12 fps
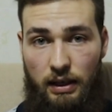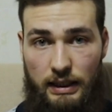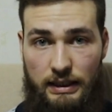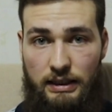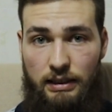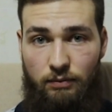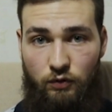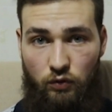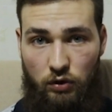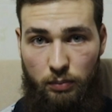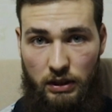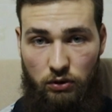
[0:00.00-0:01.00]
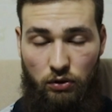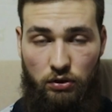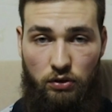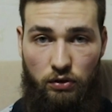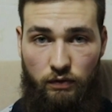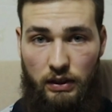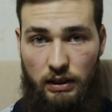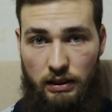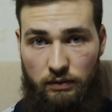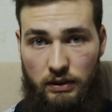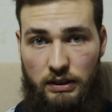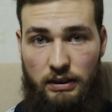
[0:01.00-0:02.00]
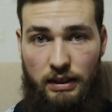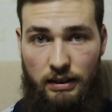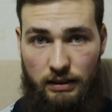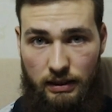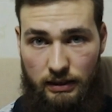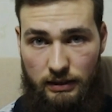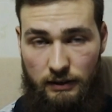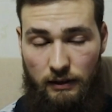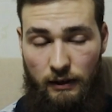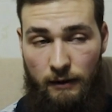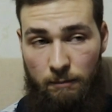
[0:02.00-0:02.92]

А затем в двух подходах он выкладывается до отказа.